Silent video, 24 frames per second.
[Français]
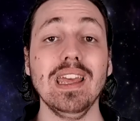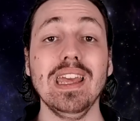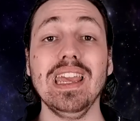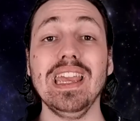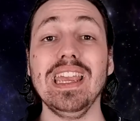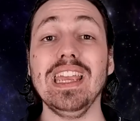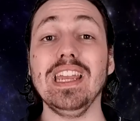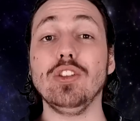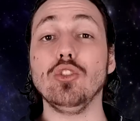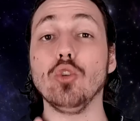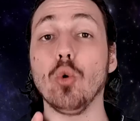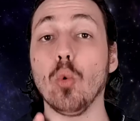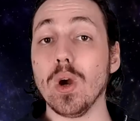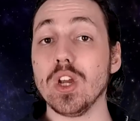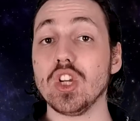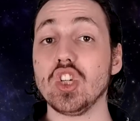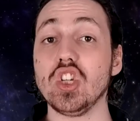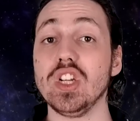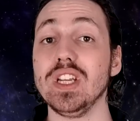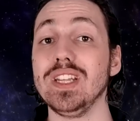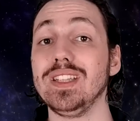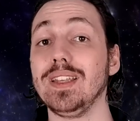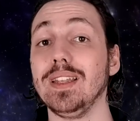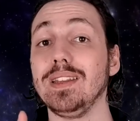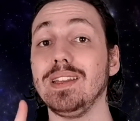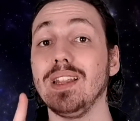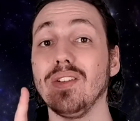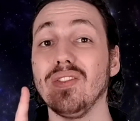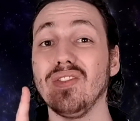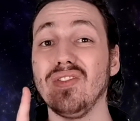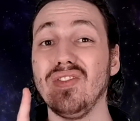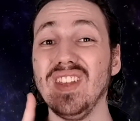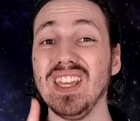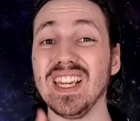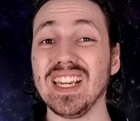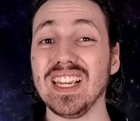Et 3G, c'est un
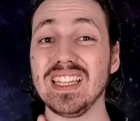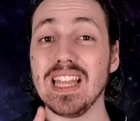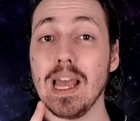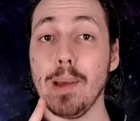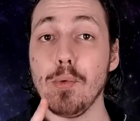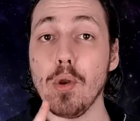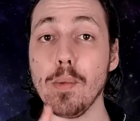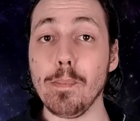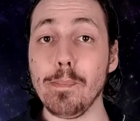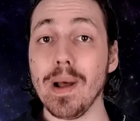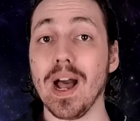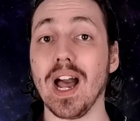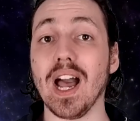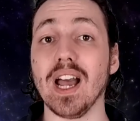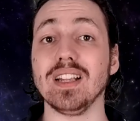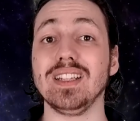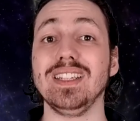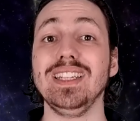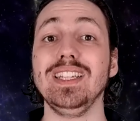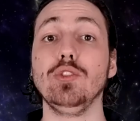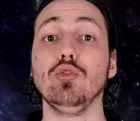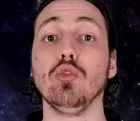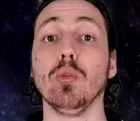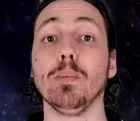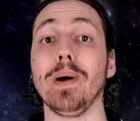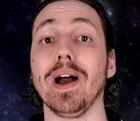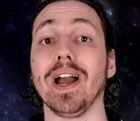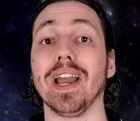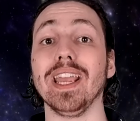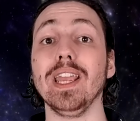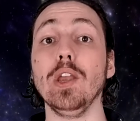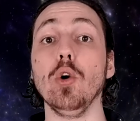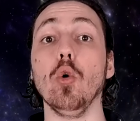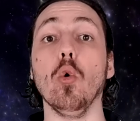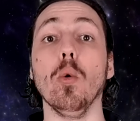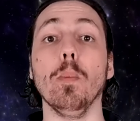véritable paradis
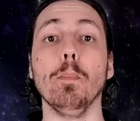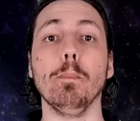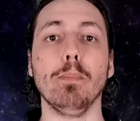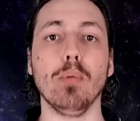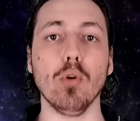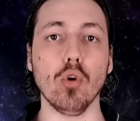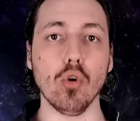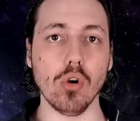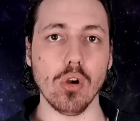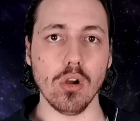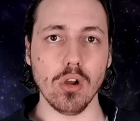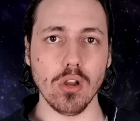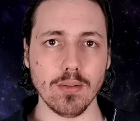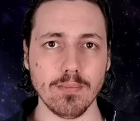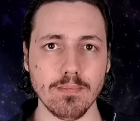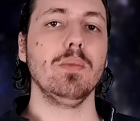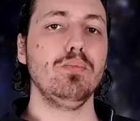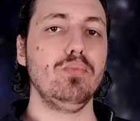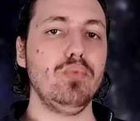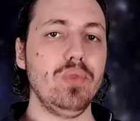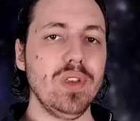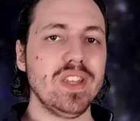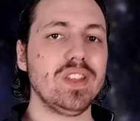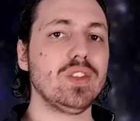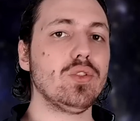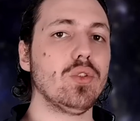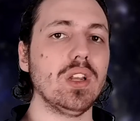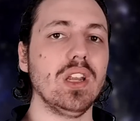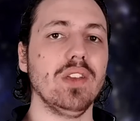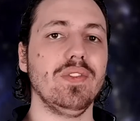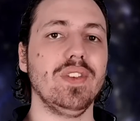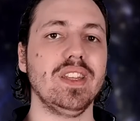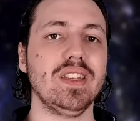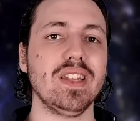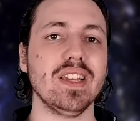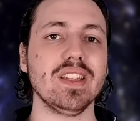comparé au pôle. Puisque la
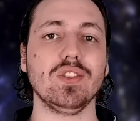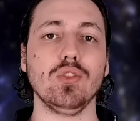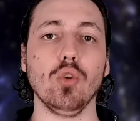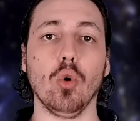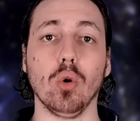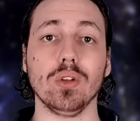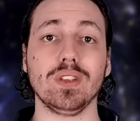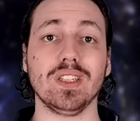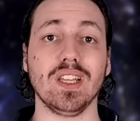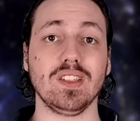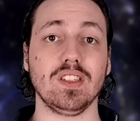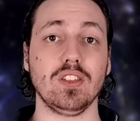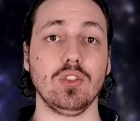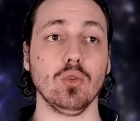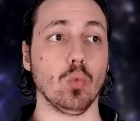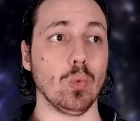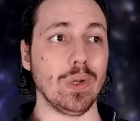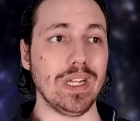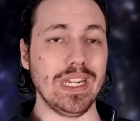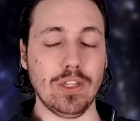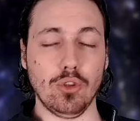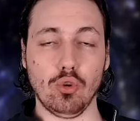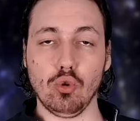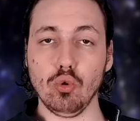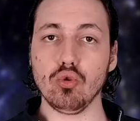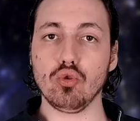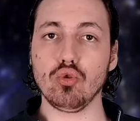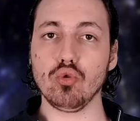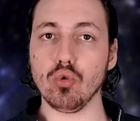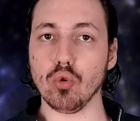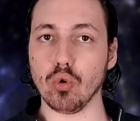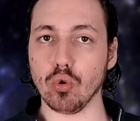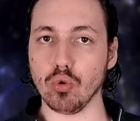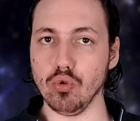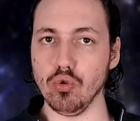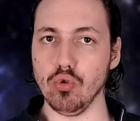vitesse de rotation est
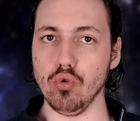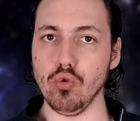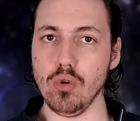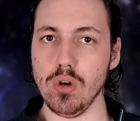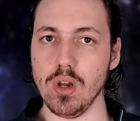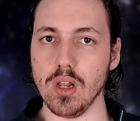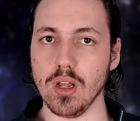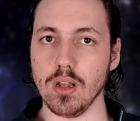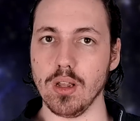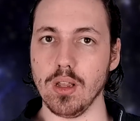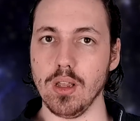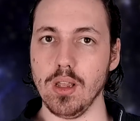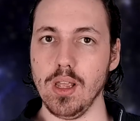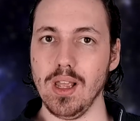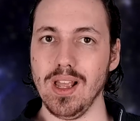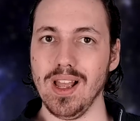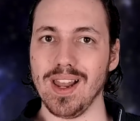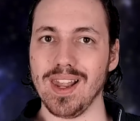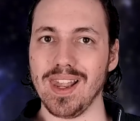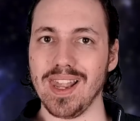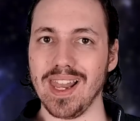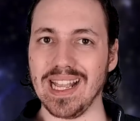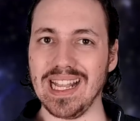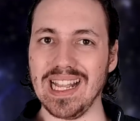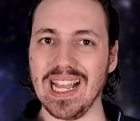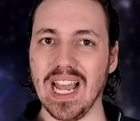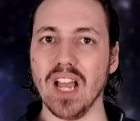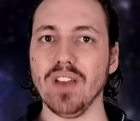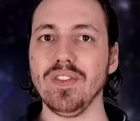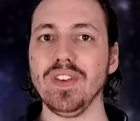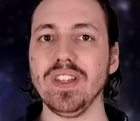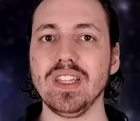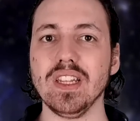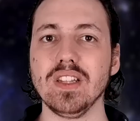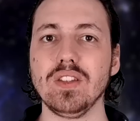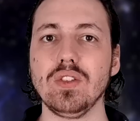toujours nulle, la
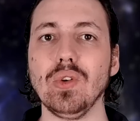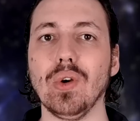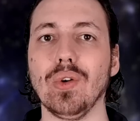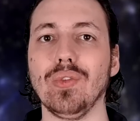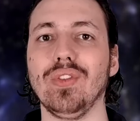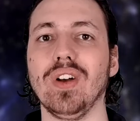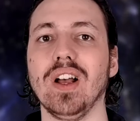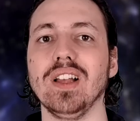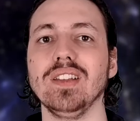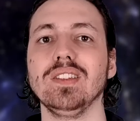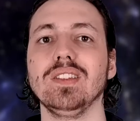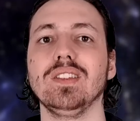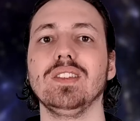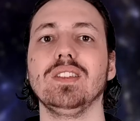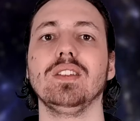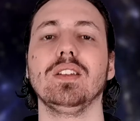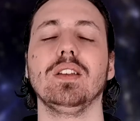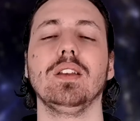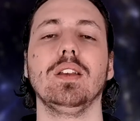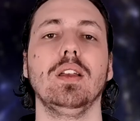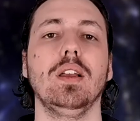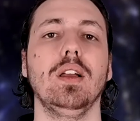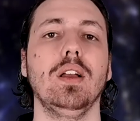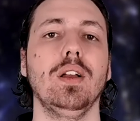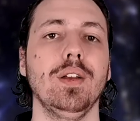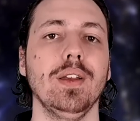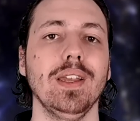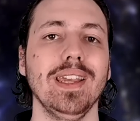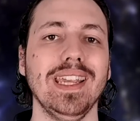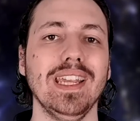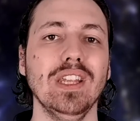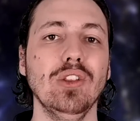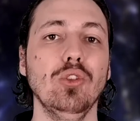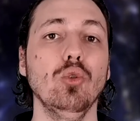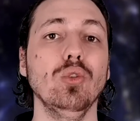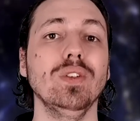gravité de surface
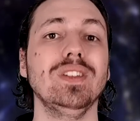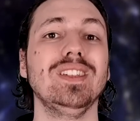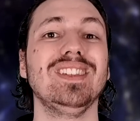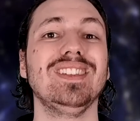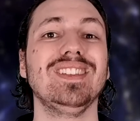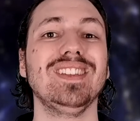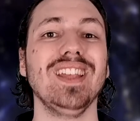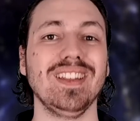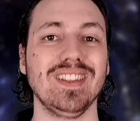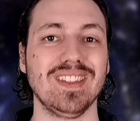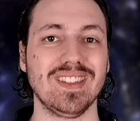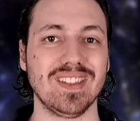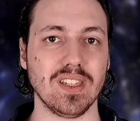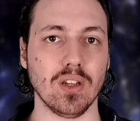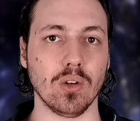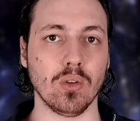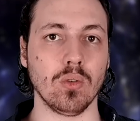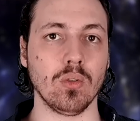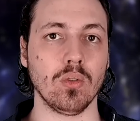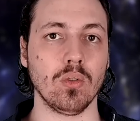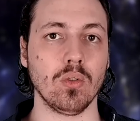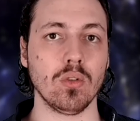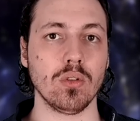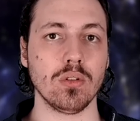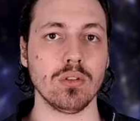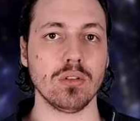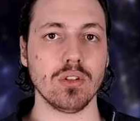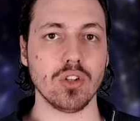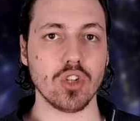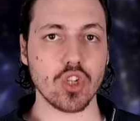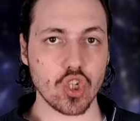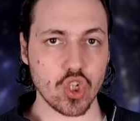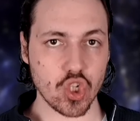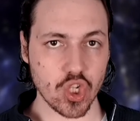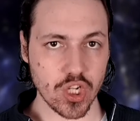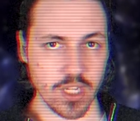est de 700
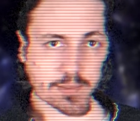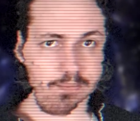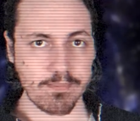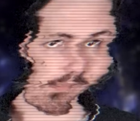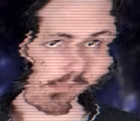G.